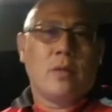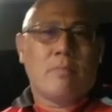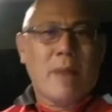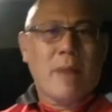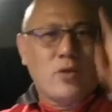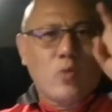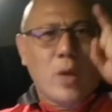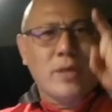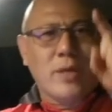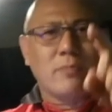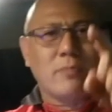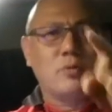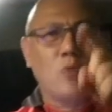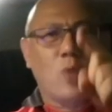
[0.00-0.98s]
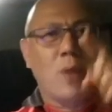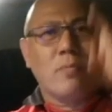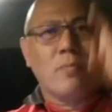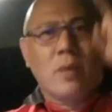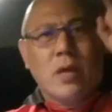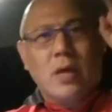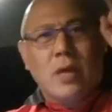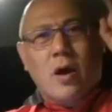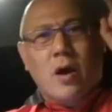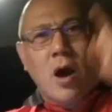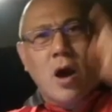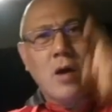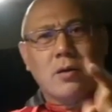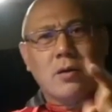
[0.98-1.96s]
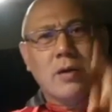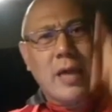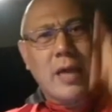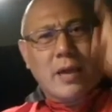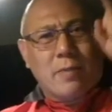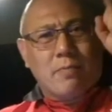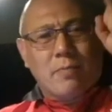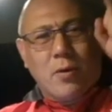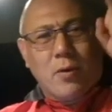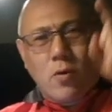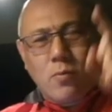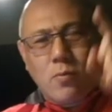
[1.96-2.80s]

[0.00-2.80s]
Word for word: ไปช่วยทำซ่วม ออกเหล็กปู